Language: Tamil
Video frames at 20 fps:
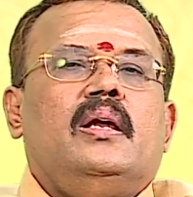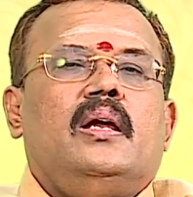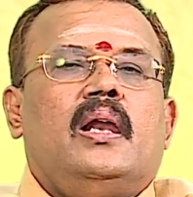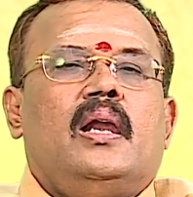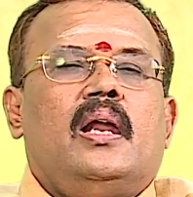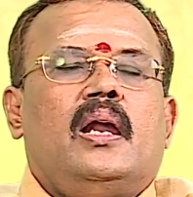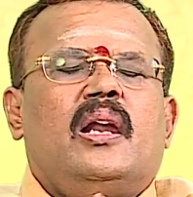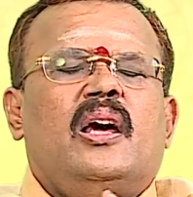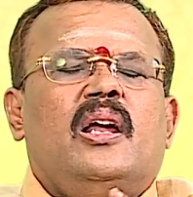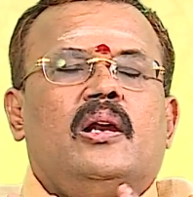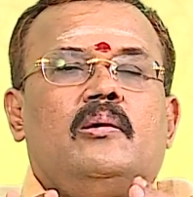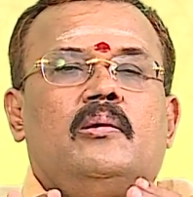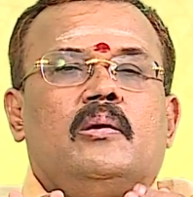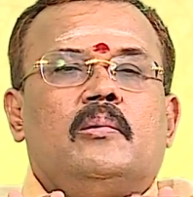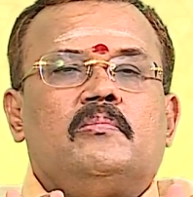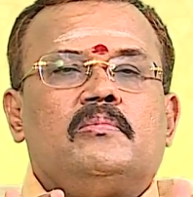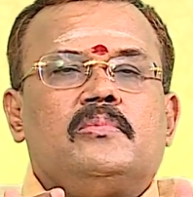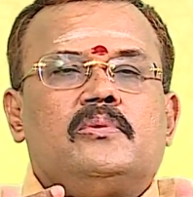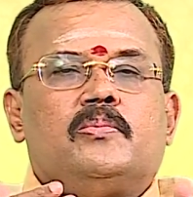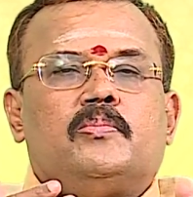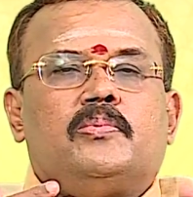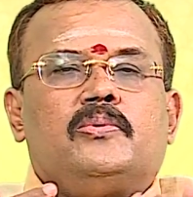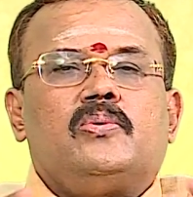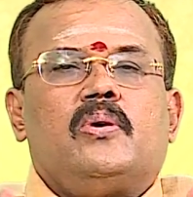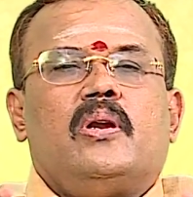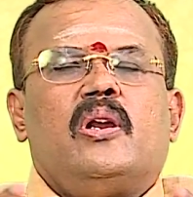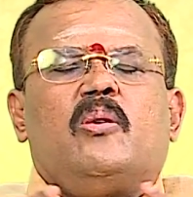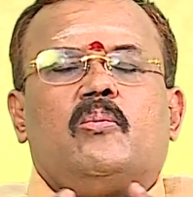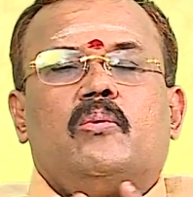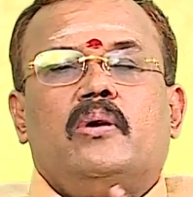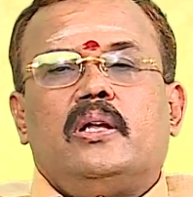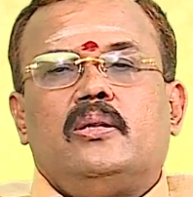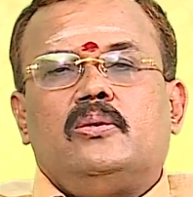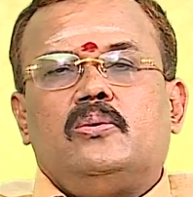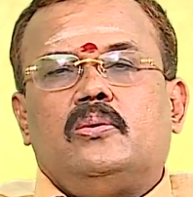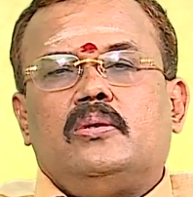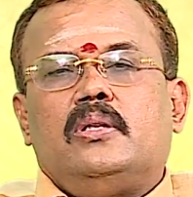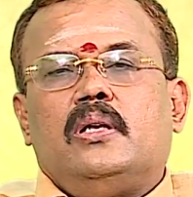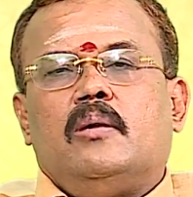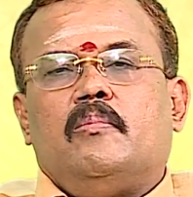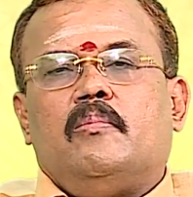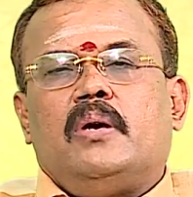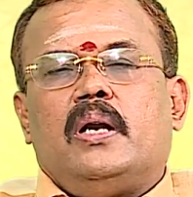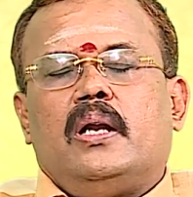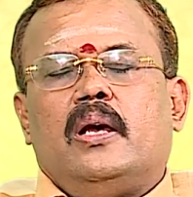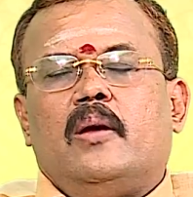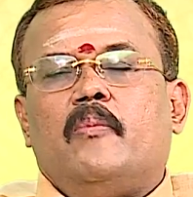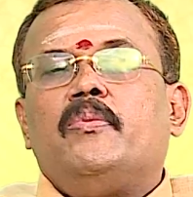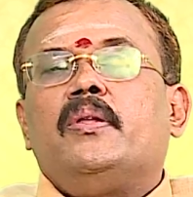எல்லா நாளும் நம் சொல்லக்கூடிய ஜோதிடமான